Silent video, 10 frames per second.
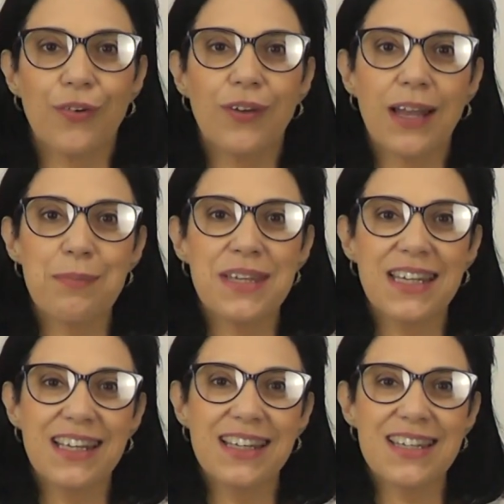Olá
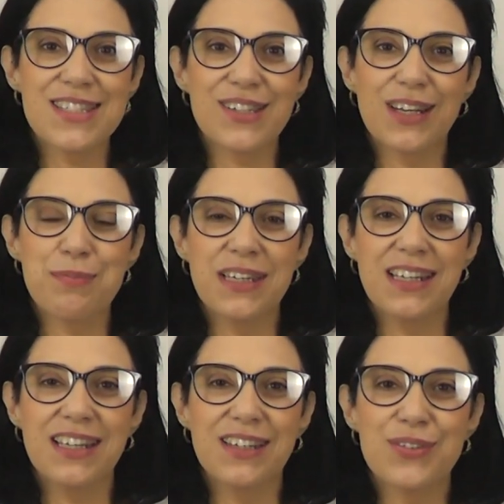meninas, olá
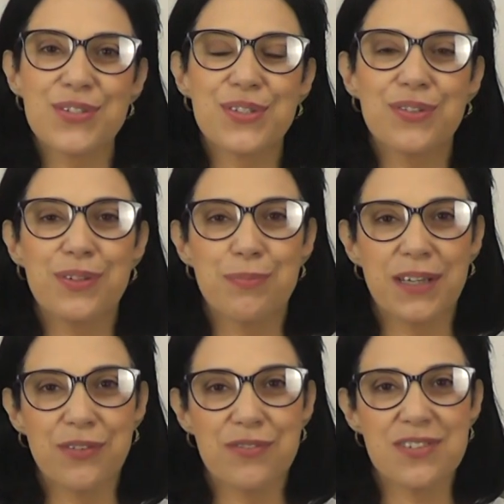meninos, tudo
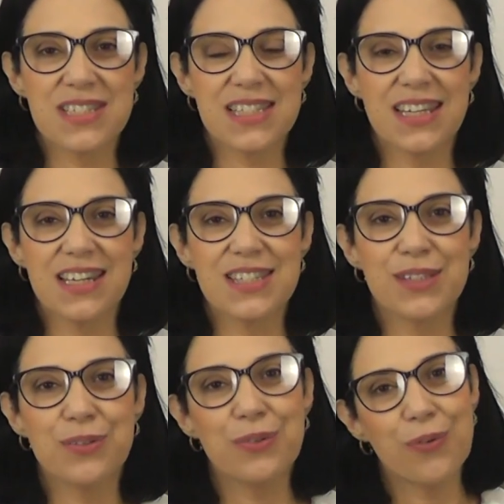bem com vocês?
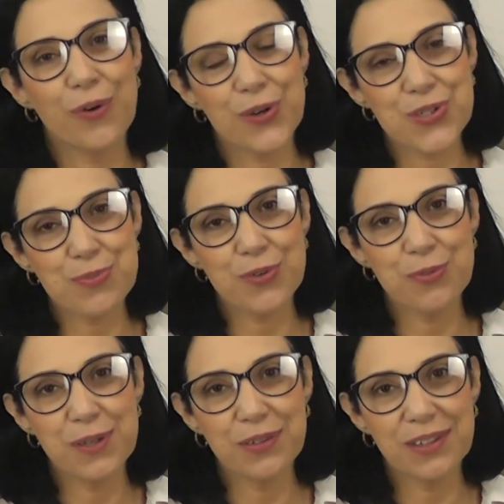Tudo ótimo
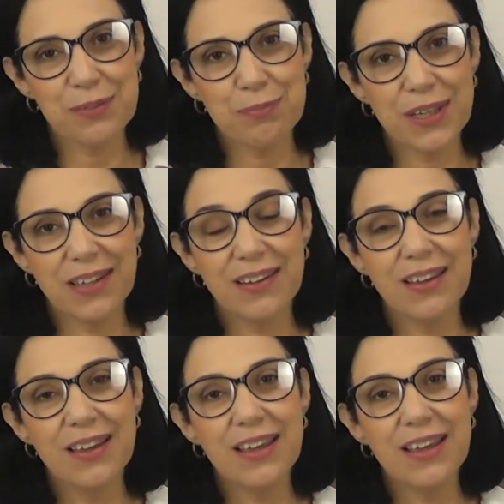comigo também.